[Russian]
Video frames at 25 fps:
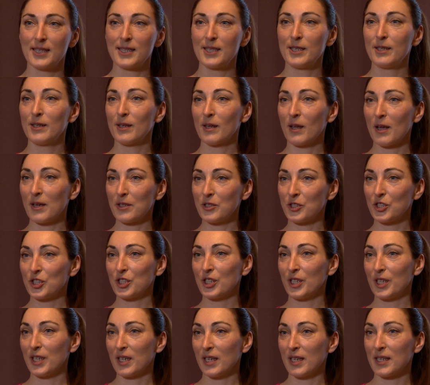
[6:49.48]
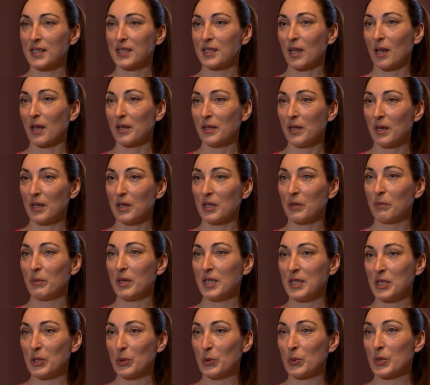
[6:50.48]
Если раньше я страдала
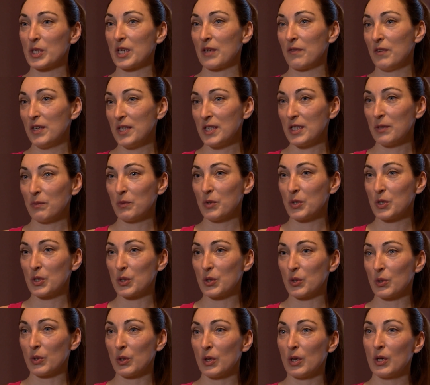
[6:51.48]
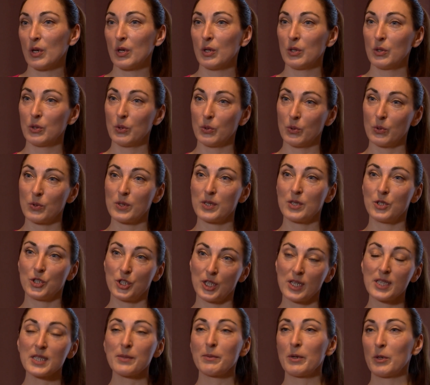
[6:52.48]
метеозависимостью, то
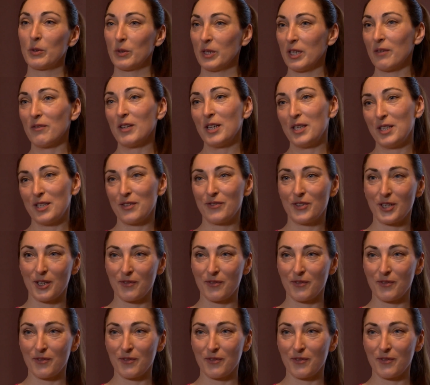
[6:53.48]
сейчас мое давление